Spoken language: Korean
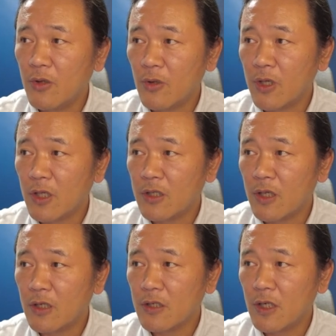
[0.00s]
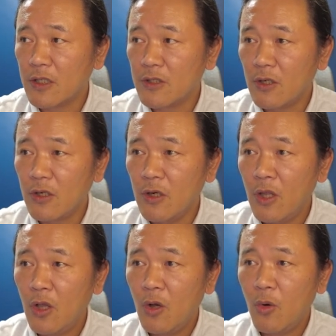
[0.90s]
이렇게 드래그를 해서
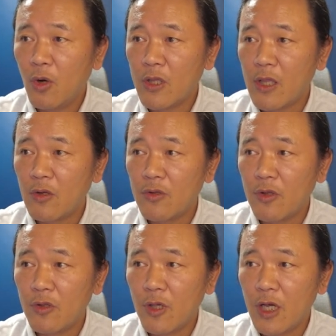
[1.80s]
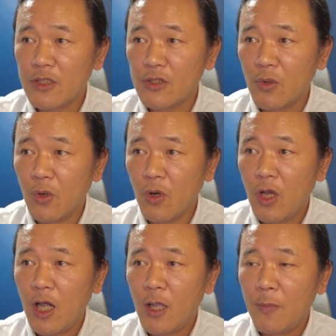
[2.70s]
원하는 것을 선택하시고
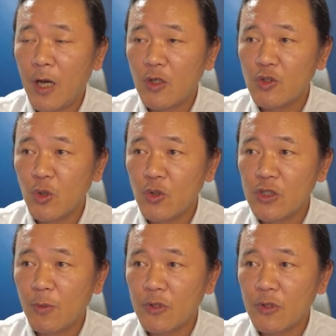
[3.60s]
마우스 오른쪽